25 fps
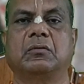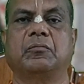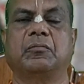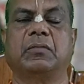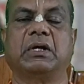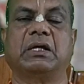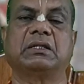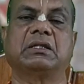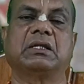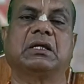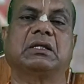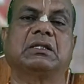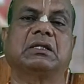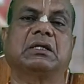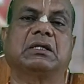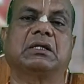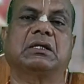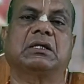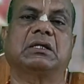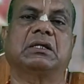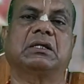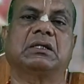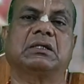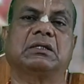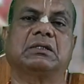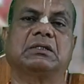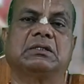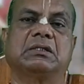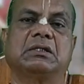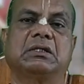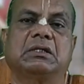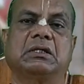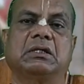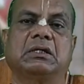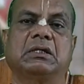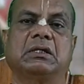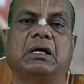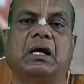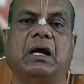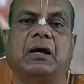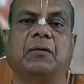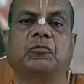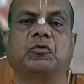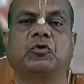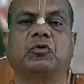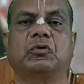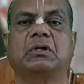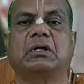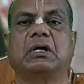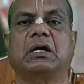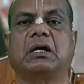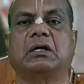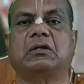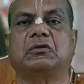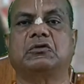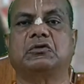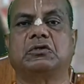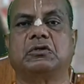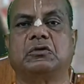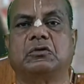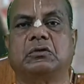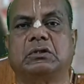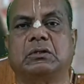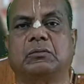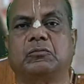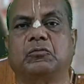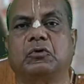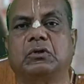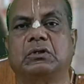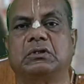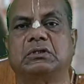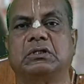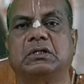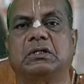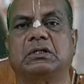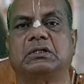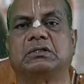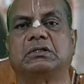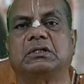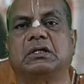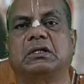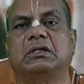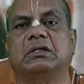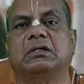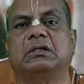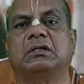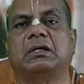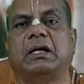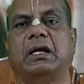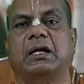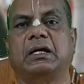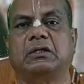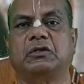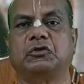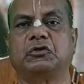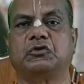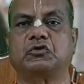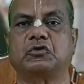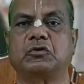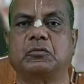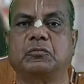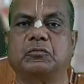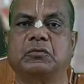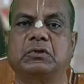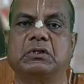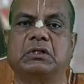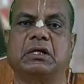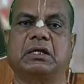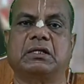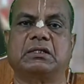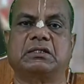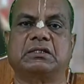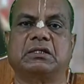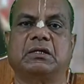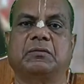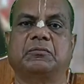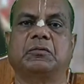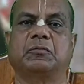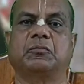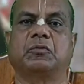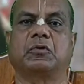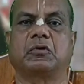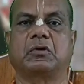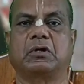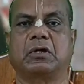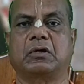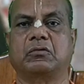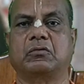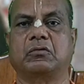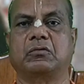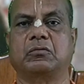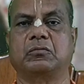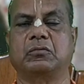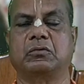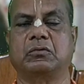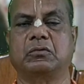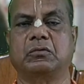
মান্ধাতাকে যে আমলকি একাদশীর কথা বলেছিলেন সেই একাদশী সম্বন্ধে আজকে আমি বর্ণনা করব